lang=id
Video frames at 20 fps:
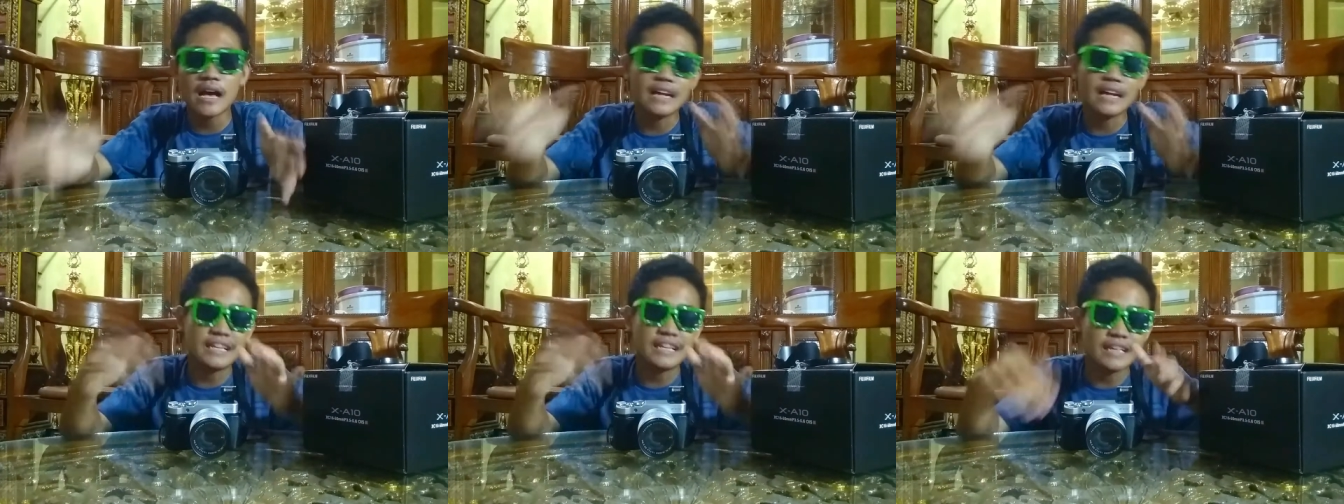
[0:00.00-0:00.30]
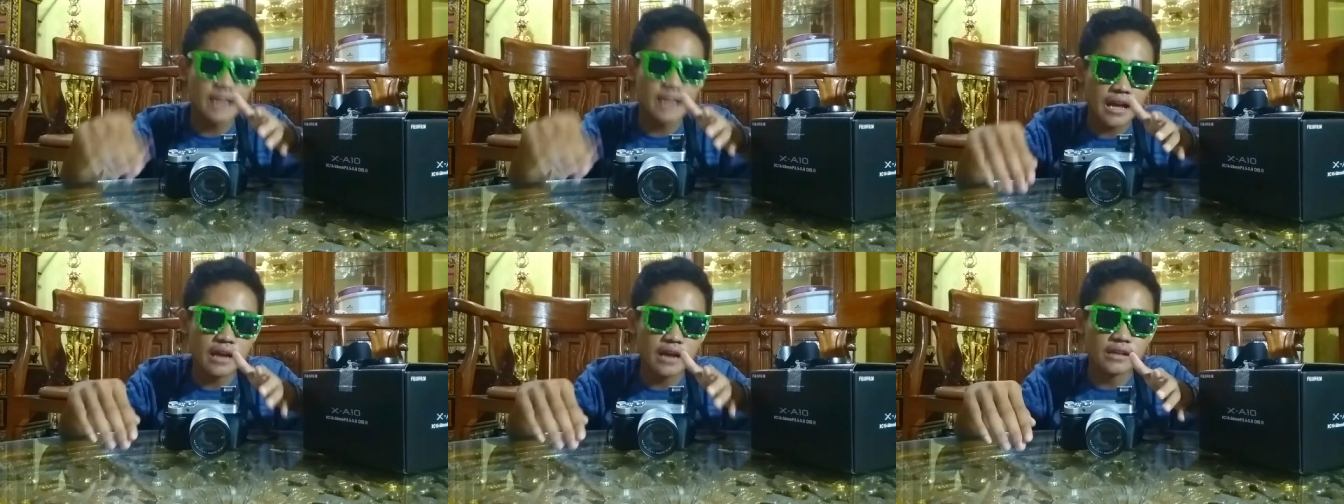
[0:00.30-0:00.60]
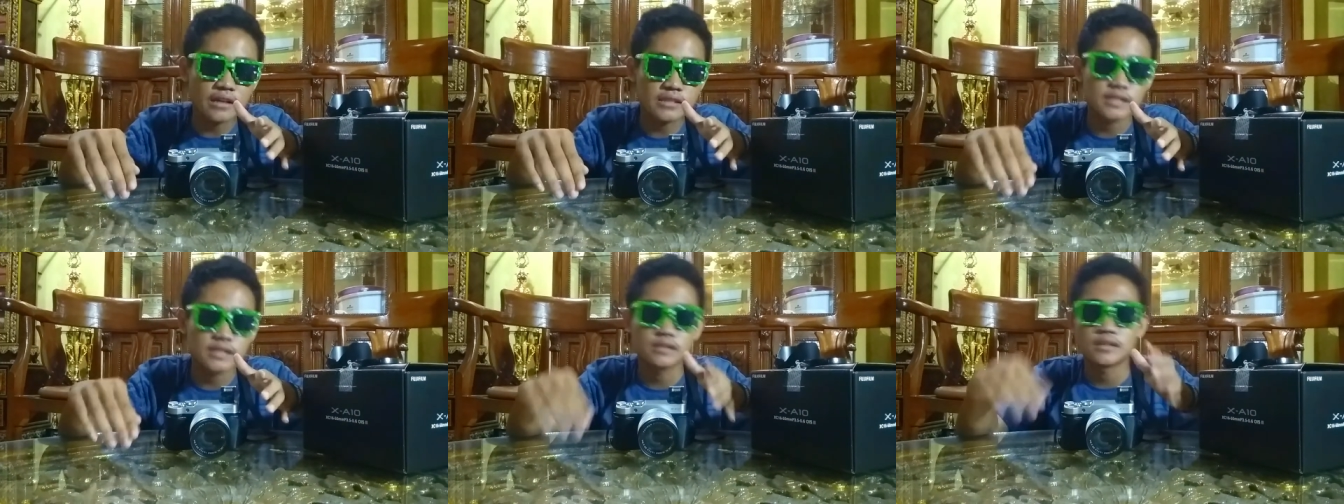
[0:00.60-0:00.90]
adik
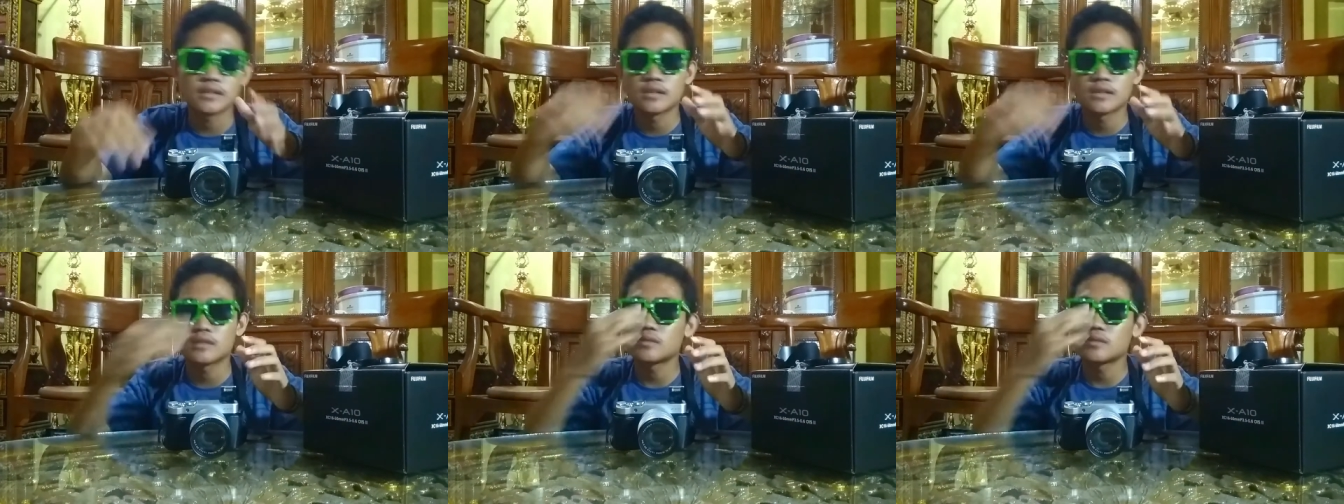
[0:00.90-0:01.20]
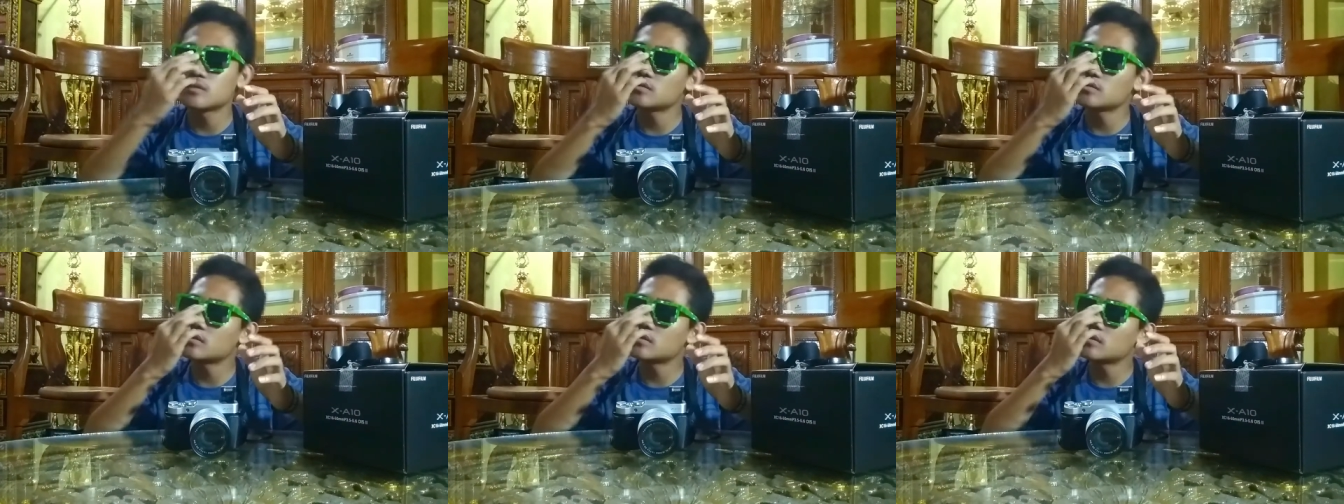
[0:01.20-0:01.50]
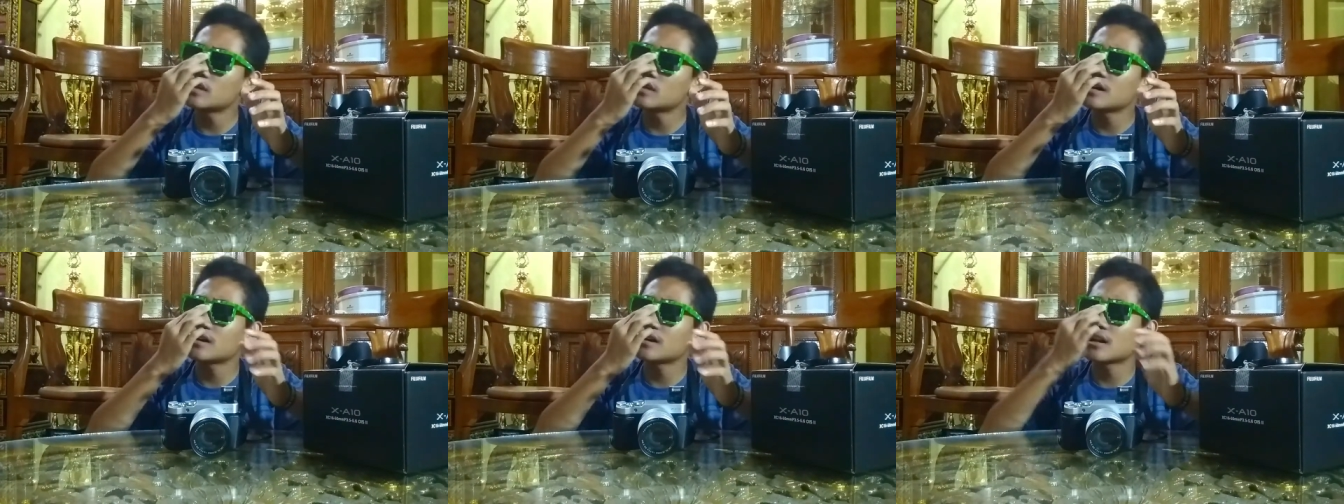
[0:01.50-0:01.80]
kelas gue juga
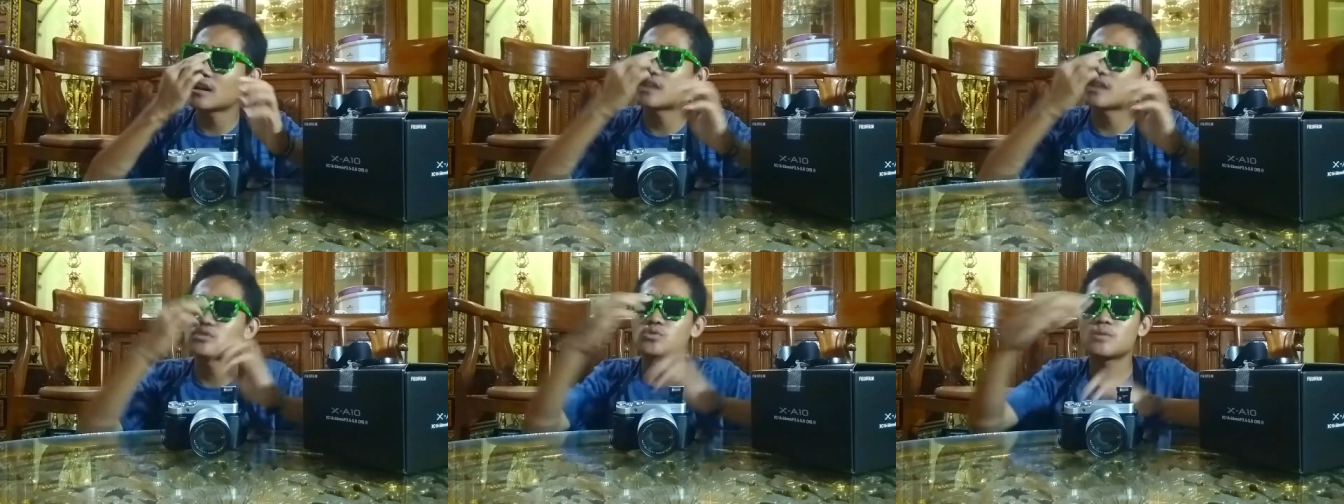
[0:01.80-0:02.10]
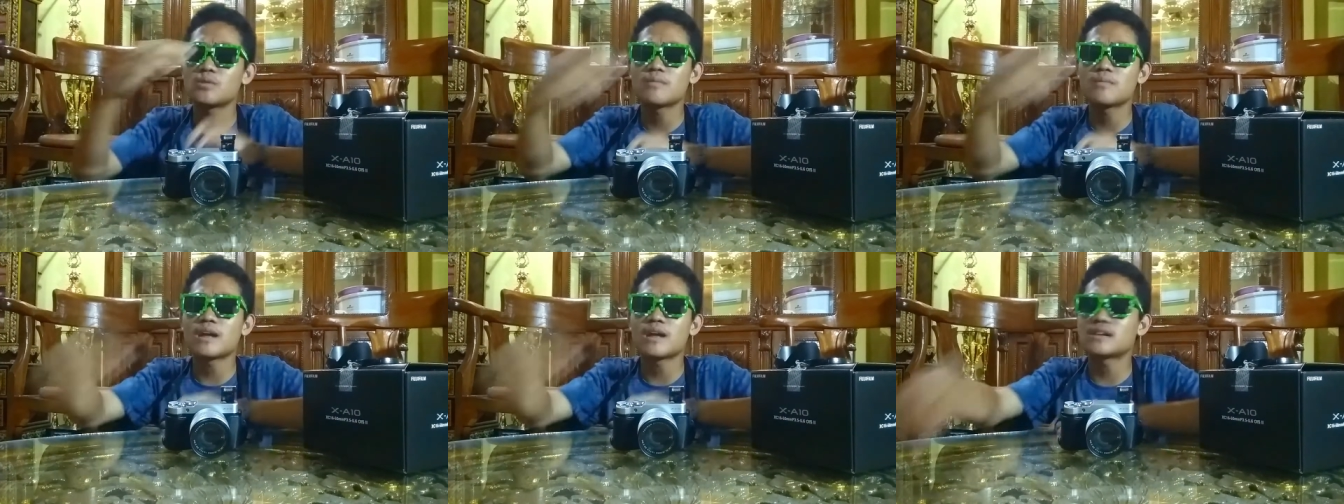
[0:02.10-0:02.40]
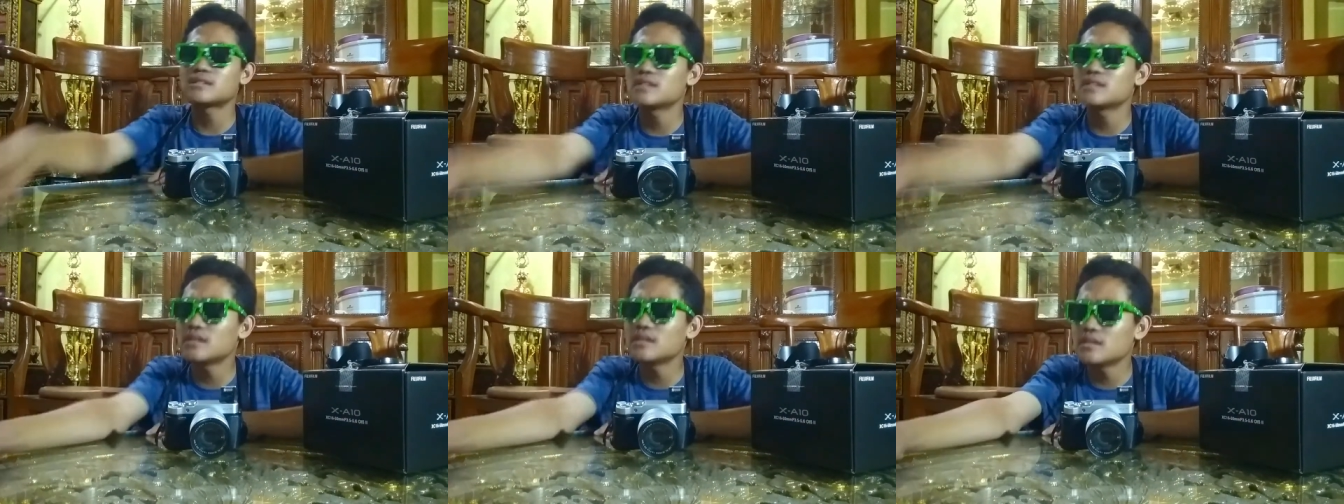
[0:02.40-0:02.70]
udah kelas
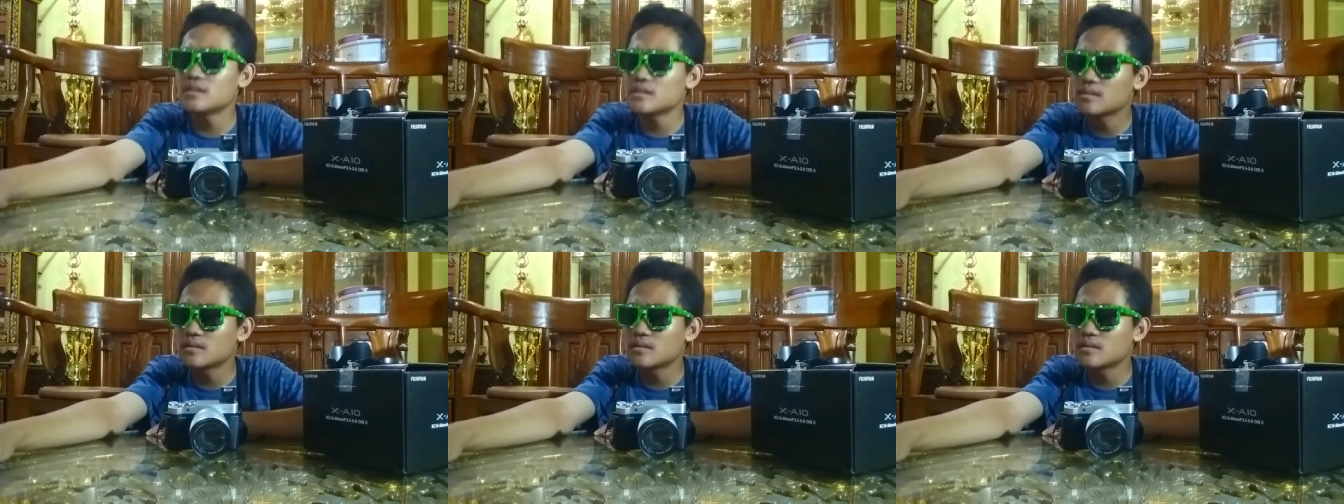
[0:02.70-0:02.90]
12 ini